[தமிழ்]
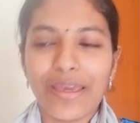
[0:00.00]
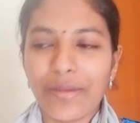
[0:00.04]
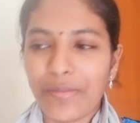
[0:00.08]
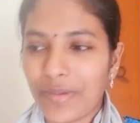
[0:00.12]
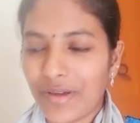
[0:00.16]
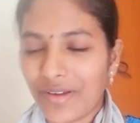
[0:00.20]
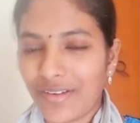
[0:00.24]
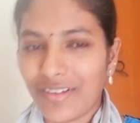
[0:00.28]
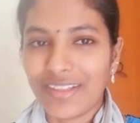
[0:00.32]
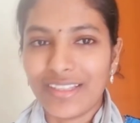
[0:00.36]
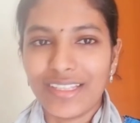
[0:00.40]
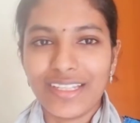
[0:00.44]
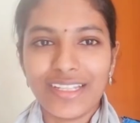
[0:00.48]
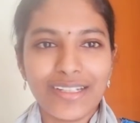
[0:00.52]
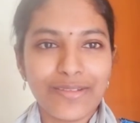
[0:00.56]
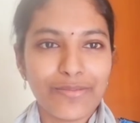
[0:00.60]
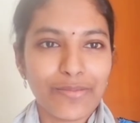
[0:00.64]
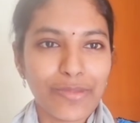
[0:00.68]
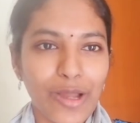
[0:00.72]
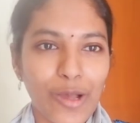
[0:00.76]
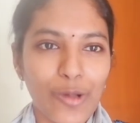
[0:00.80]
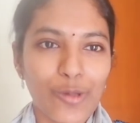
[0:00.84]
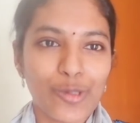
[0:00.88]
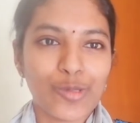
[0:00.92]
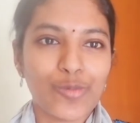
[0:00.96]
இப்போ வந்து
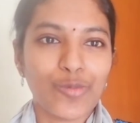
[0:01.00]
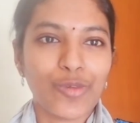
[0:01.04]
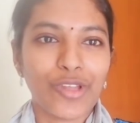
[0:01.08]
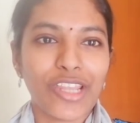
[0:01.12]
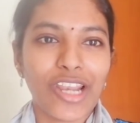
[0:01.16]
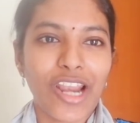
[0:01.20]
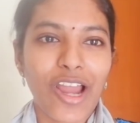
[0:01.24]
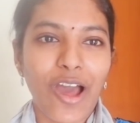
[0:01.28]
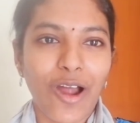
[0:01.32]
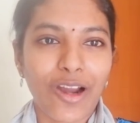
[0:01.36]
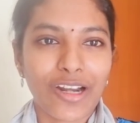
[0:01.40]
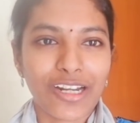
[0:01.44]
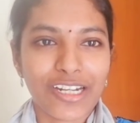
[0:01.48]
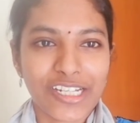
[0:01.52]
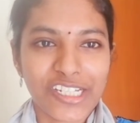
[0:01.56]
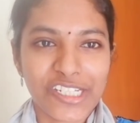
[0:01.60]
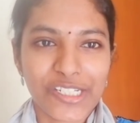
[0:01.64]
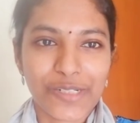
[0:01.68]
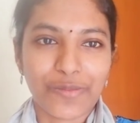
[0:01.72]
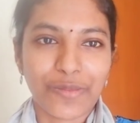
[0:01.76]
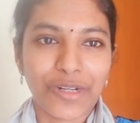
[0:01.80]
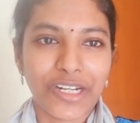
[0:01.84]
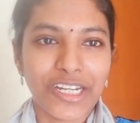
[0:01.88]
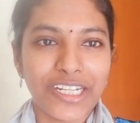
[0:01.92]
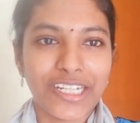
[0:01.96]
ப்ளவுஸ் முதல்ல
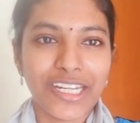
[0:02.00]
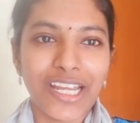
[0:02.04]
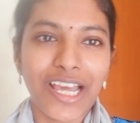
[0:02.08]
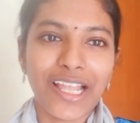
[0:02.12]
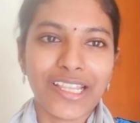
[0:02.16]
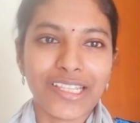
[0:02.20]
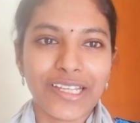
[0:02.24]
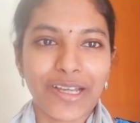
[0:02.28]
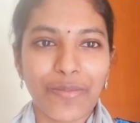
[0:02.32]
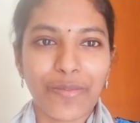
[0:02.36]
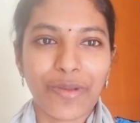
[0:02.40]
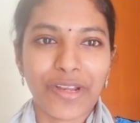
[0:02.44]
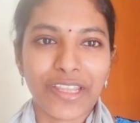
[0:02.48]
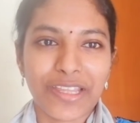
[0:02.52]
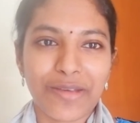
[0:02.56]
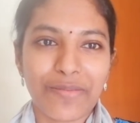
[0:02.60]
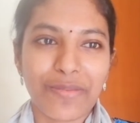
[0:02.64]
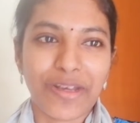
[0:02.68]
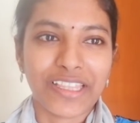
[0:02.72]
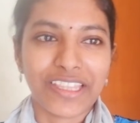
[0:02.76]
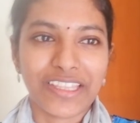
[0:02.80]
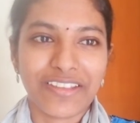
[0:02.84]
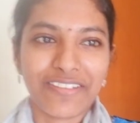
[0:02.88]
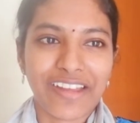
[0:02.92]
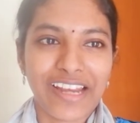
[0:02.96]
ஆல்ட்ரேஷன் பண்ணிவிட்டு அதுக்கப்புறம்
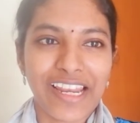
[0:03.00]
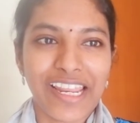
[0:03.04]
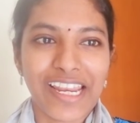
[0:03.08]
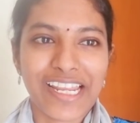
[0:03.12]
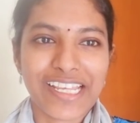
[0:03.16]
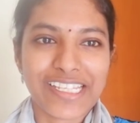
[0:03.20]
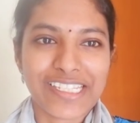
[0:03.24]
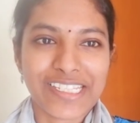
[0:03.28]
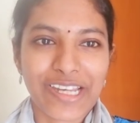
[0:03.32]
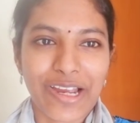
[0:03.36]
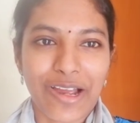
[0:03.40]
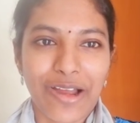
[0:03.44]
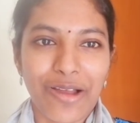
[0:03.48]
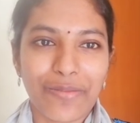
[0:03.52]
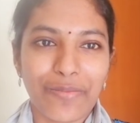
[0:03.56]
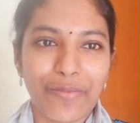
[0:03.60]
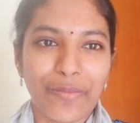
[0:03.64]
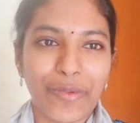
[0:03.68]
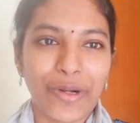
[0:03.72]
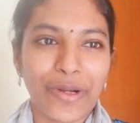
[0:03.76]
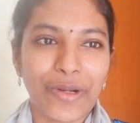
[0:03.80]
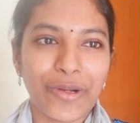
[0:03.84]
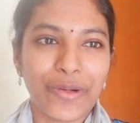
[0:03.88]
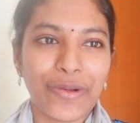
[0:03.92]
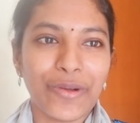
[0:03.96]
தான் மற்ற வேலையெல்லாம் ஸ்டார்ட்
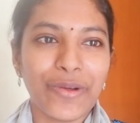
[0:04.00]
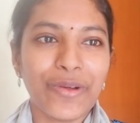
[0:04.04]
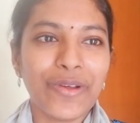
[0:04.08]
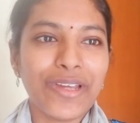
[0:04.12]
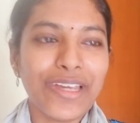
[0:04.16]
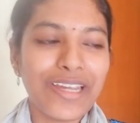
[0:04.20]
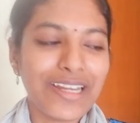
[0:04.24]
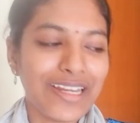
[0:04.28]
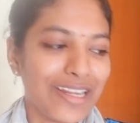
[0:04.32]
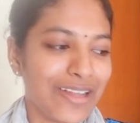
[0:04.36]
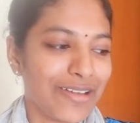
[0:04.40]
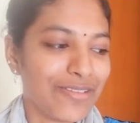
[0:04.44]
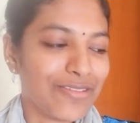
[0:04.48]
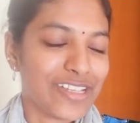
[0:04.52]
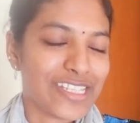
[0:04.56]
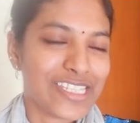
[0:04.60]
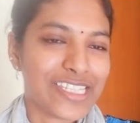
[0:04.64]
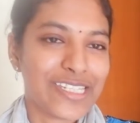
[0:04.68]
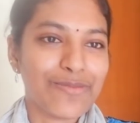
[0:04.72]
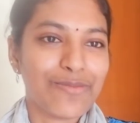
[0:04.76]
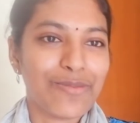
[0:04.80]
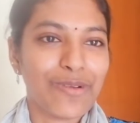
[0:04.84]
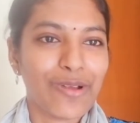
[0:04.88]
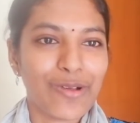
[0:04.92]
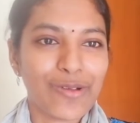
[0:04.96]
பண்ணணும் நான்
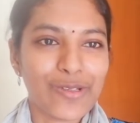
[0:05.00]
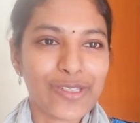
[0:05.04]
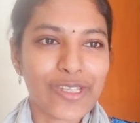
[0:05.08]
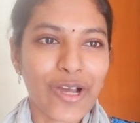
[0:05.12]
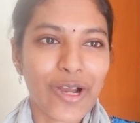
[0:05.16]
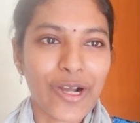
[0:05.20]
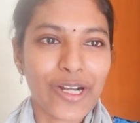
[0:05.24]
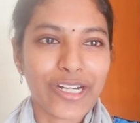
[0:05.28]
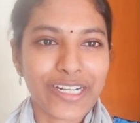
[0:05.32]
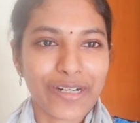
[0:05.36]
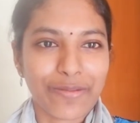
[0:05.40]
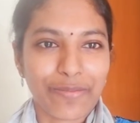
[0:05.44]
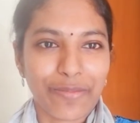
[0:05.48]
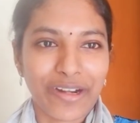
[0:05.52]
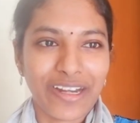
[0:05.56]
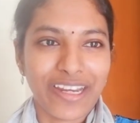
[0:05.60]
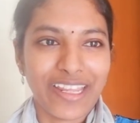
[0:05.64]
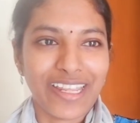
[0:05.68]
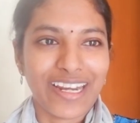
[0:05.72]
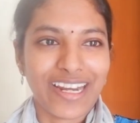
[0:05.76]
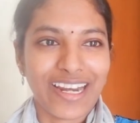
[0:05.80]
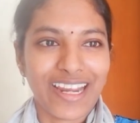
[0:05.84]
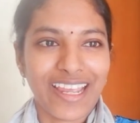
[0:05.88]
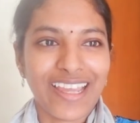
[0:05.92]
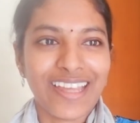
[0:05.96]
ஃபஸ்ட்டு ப்ளவுஸ் ஆல்ட்ரு
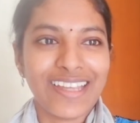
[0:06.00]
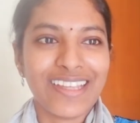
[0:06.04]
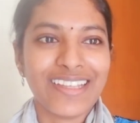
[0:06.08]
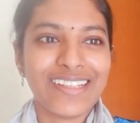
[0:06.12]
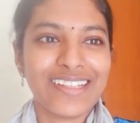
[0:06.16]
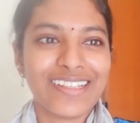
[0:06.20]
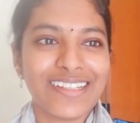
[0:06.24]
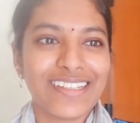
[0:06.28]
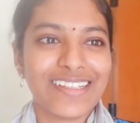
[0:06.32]
பண்ணிடுறேன்